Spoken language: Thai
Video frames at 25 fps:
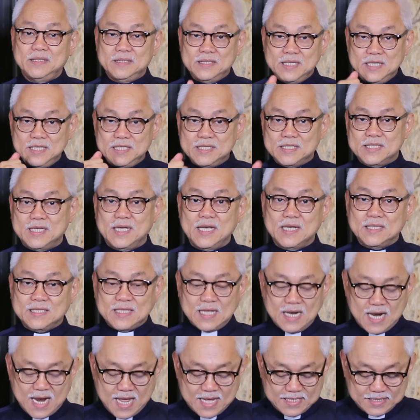ที่เสียส
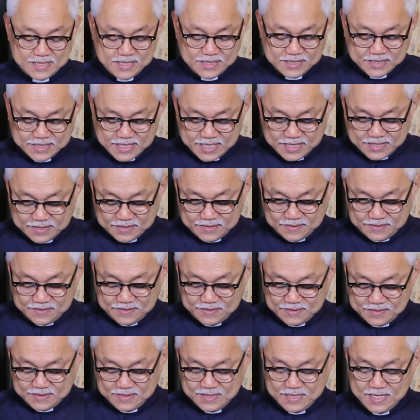ละจริ
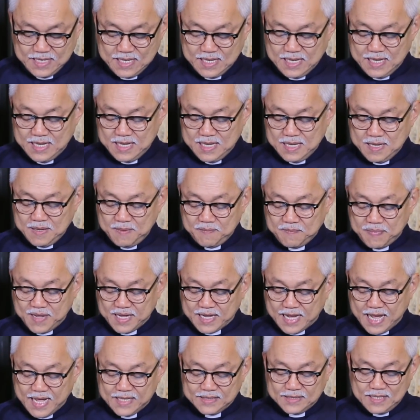งๆ ประ
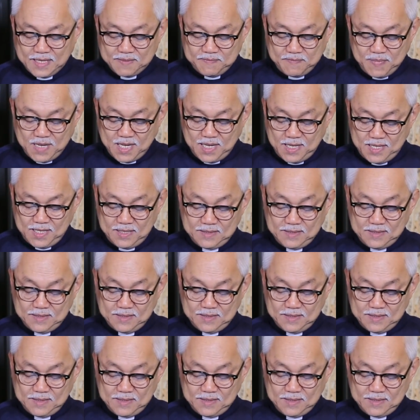การถัดมา